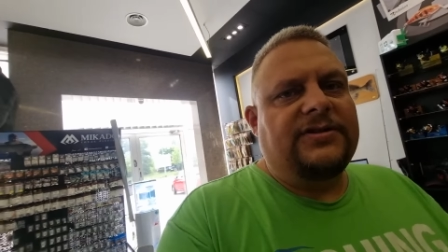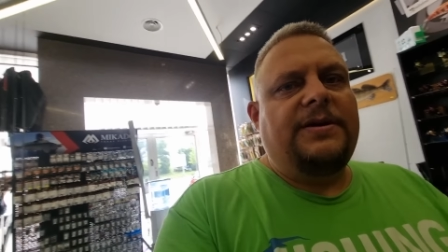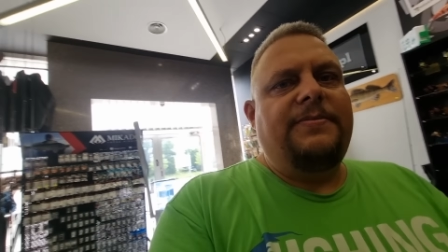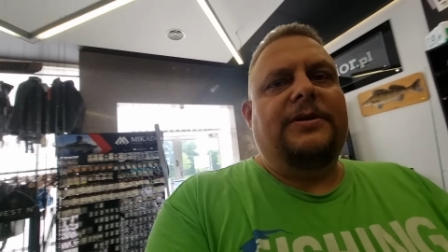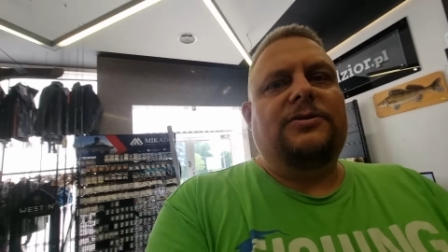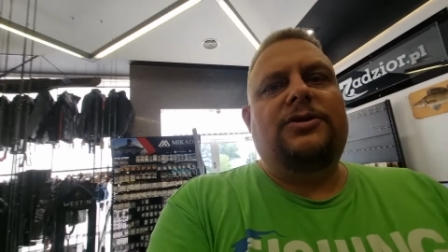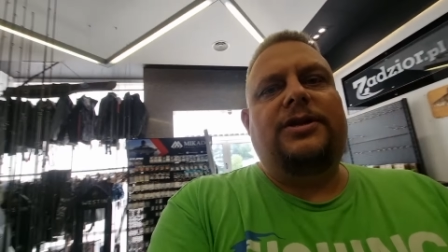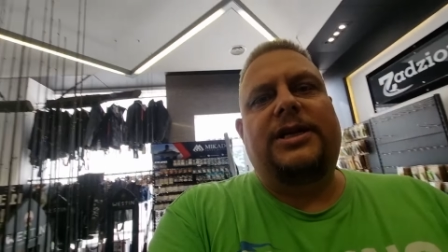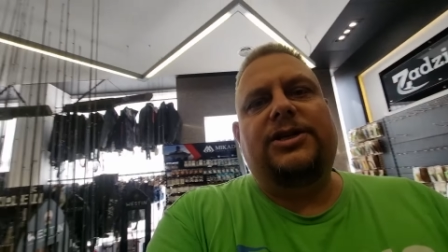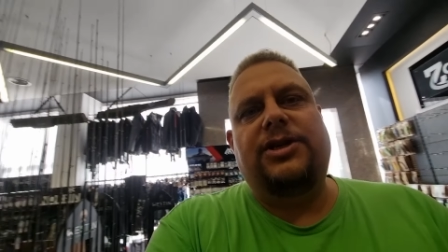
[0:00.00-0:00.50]
wszystkich
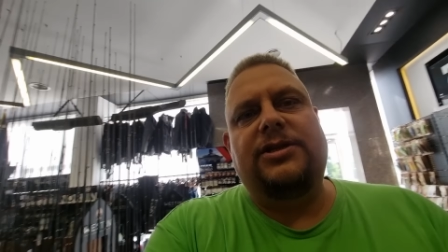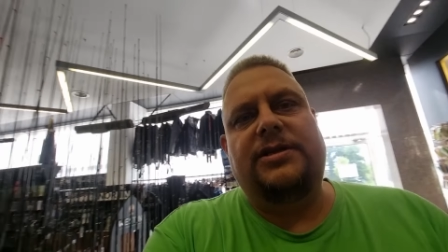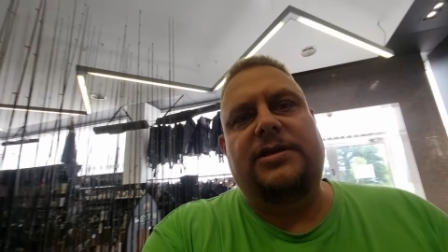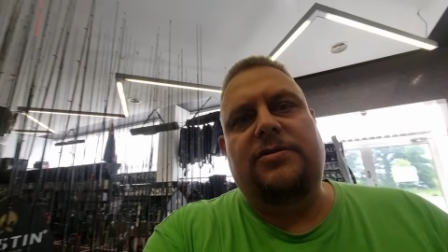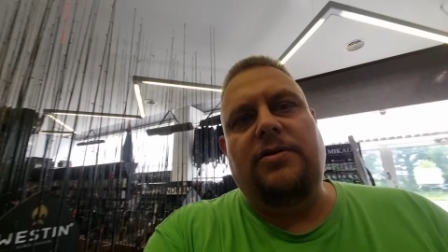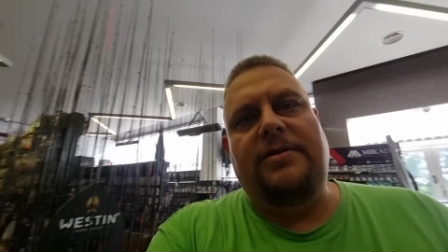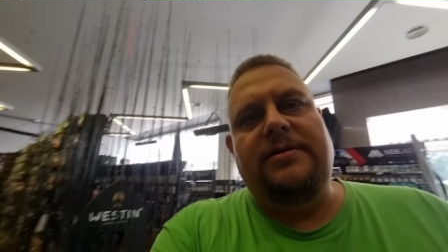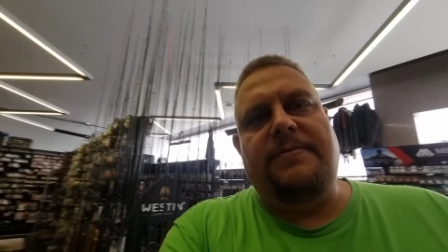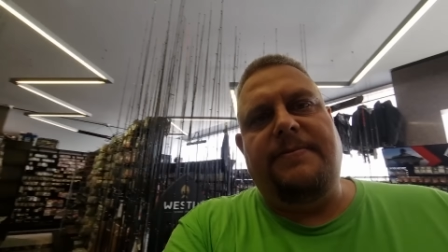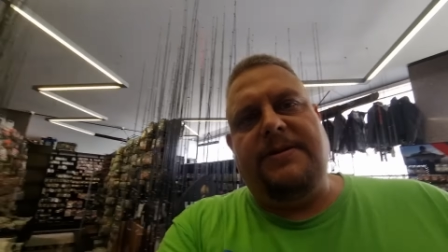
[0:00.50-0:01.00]
bardzo serdecznie, z tej
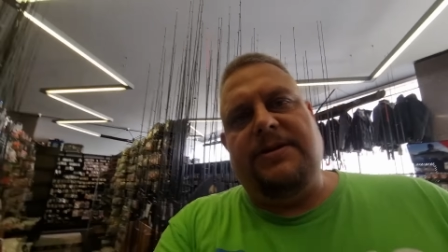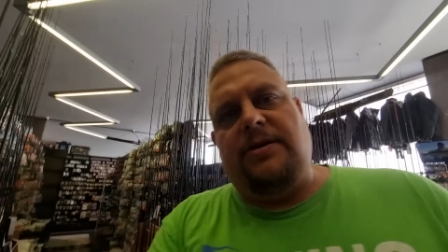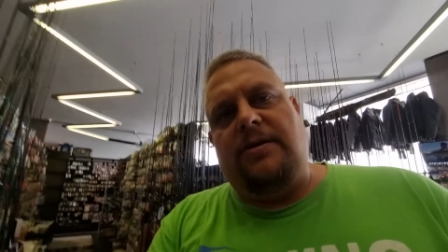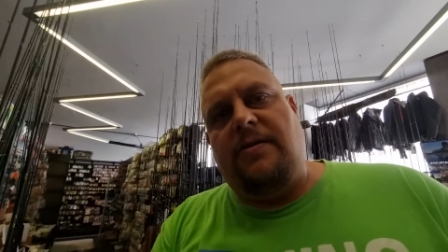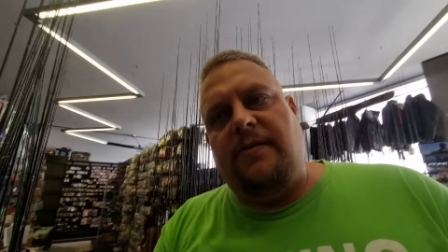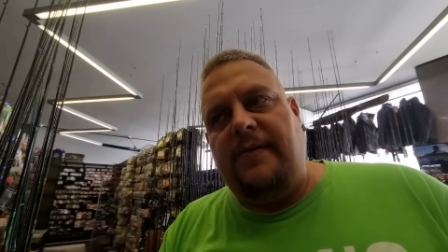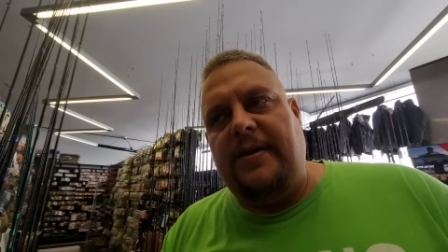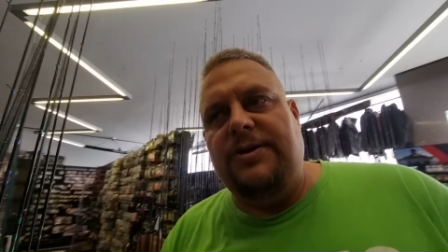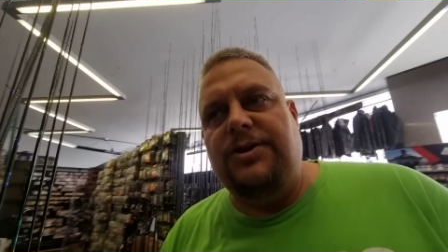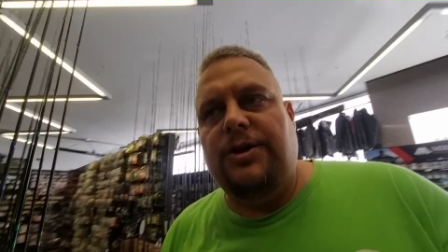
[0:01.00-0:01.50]
strony Sebastian
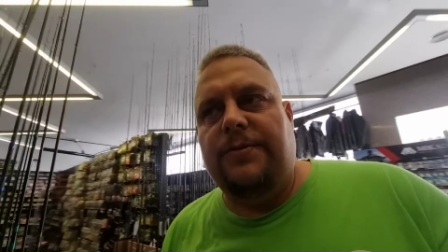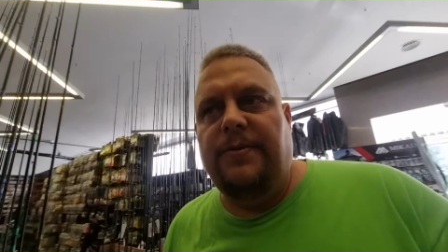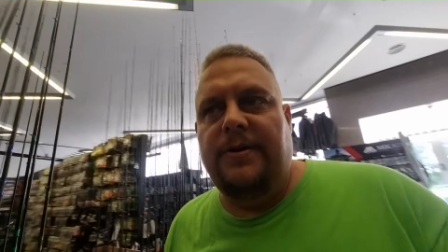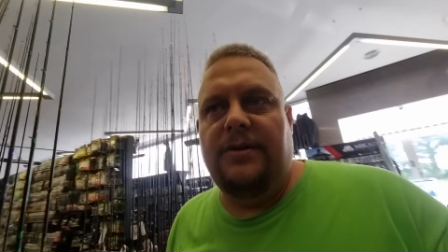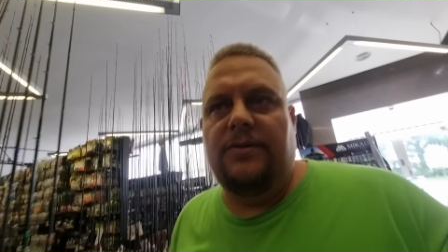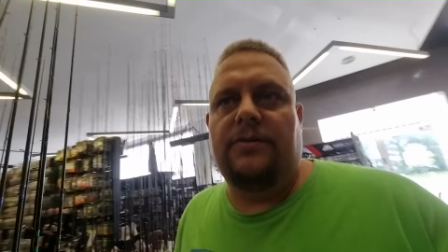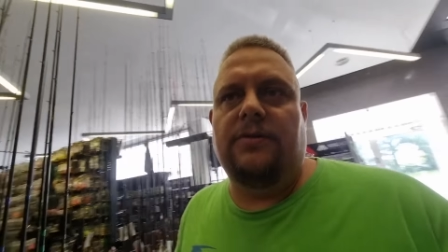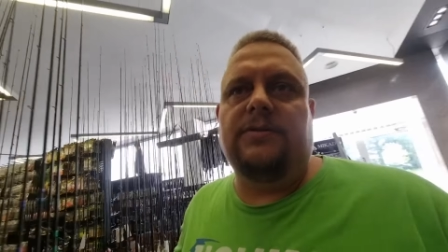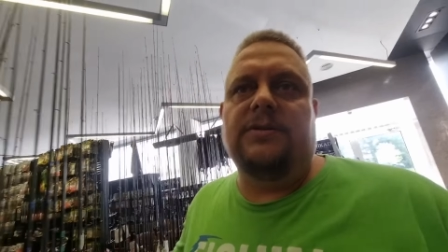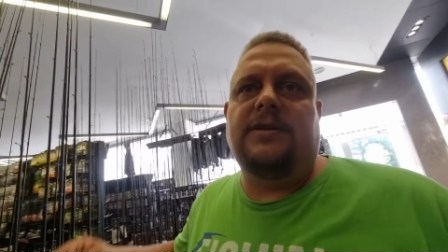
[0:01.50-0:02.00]
Kowalczyk.
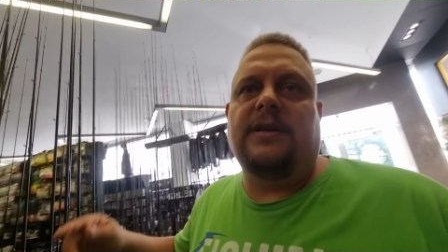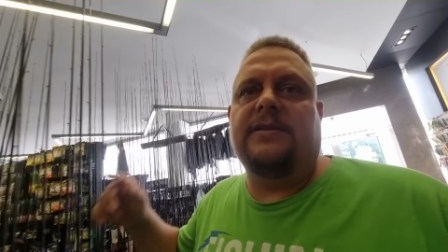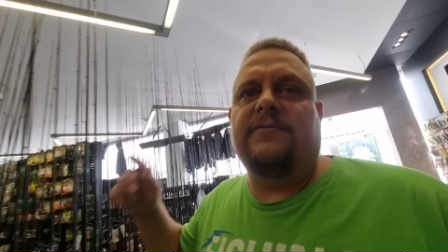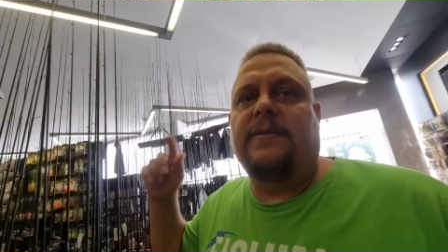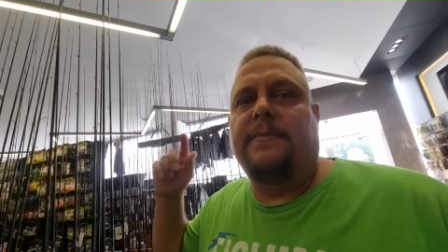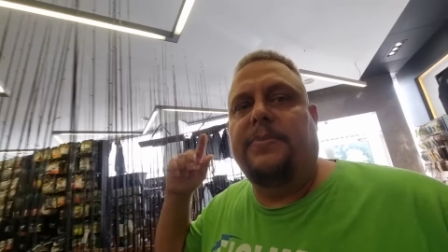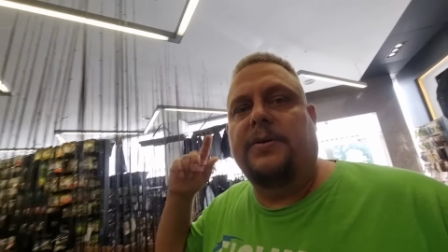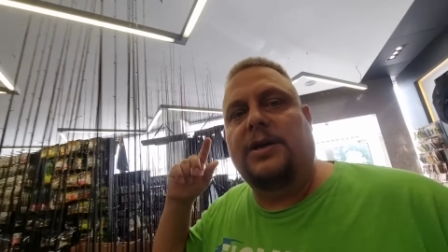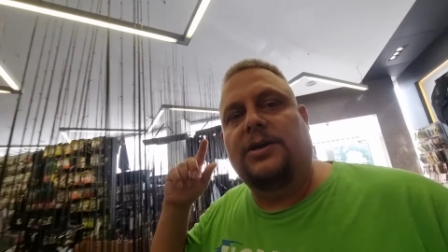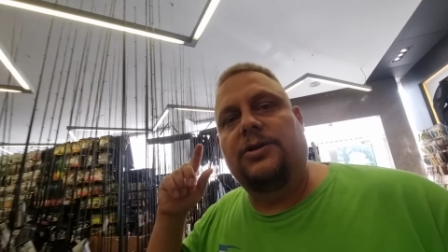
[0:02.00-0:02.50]
Moi drodzy, zaraz
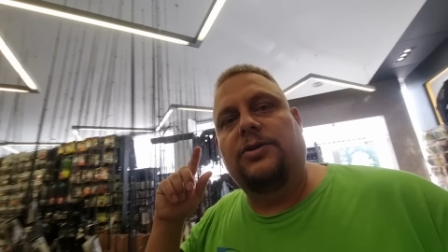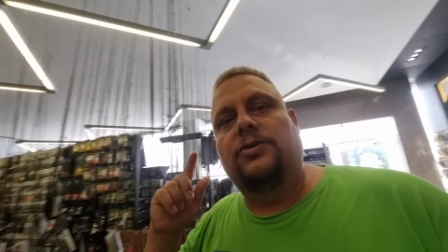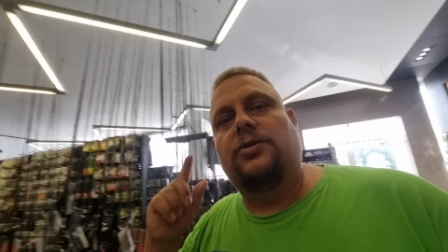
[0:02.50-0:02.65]
wam pokażę,